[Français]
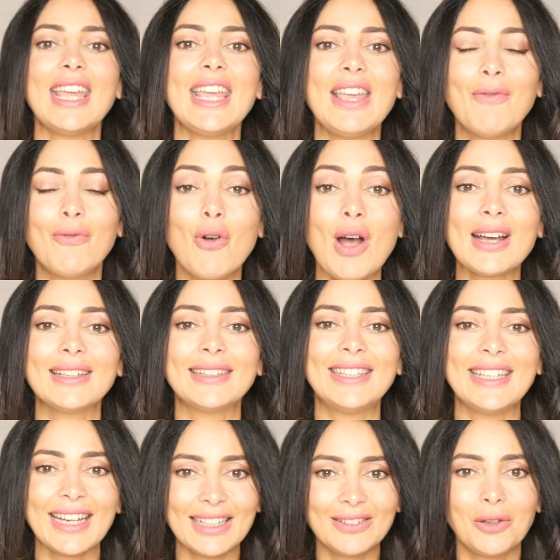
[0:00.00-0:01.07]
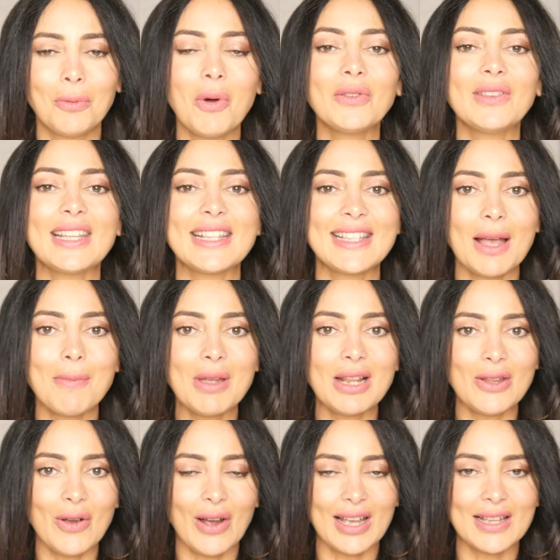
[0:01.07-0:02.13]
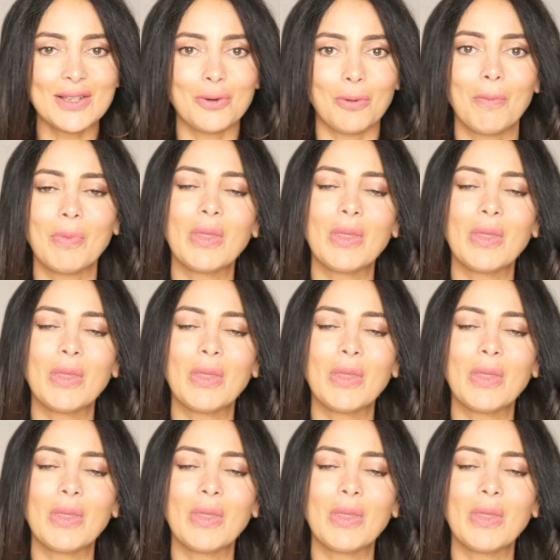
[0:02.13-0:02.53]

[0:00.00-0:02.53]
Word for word: et voir directement des améliorations.